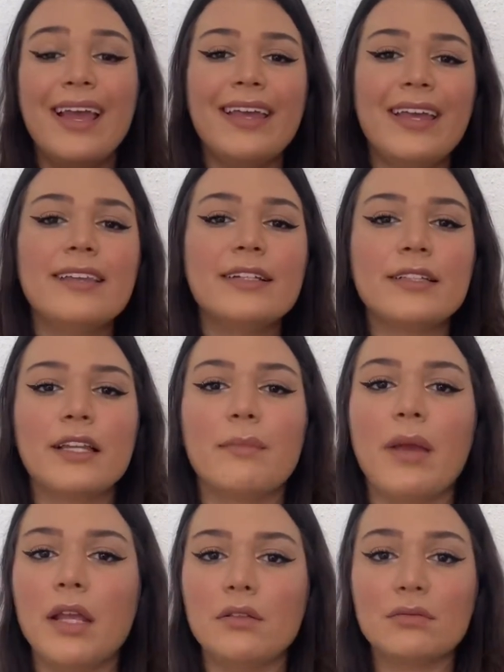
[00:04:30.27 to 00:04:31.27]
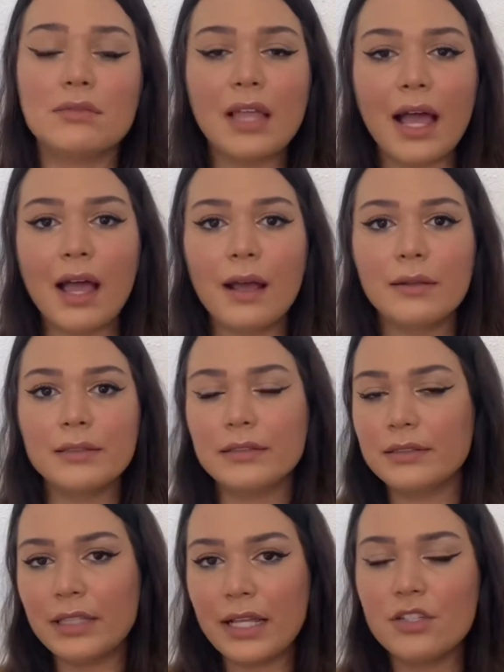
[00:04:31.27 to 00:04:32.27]
E entretenimento tá
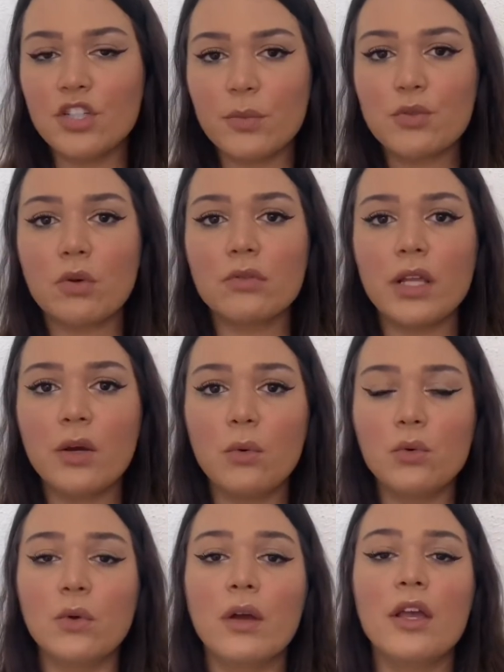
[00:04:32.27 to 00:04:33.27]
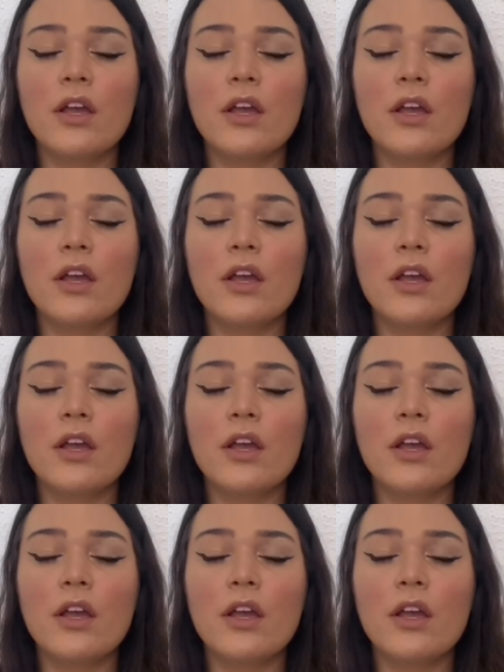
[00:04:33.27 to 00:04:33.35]
nesse tipo de conteúdo.